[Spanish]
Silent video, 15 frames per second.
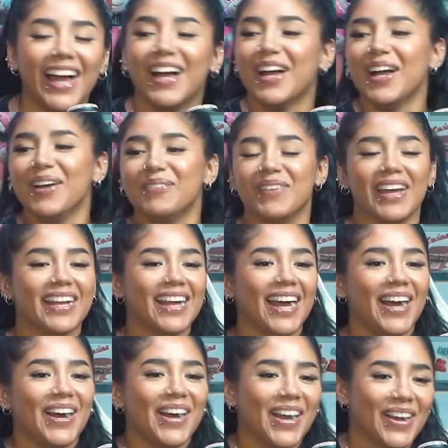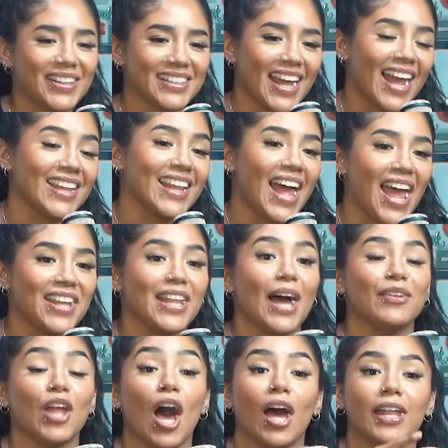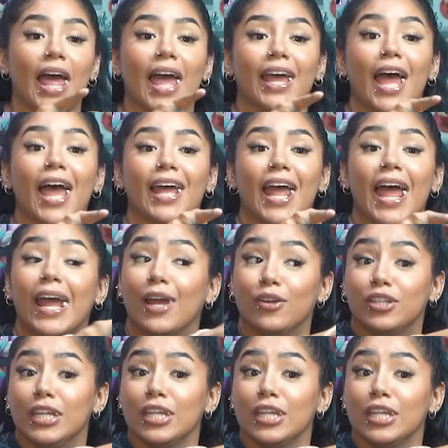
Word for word: ¿Perdón? ¿A eh, eh, Un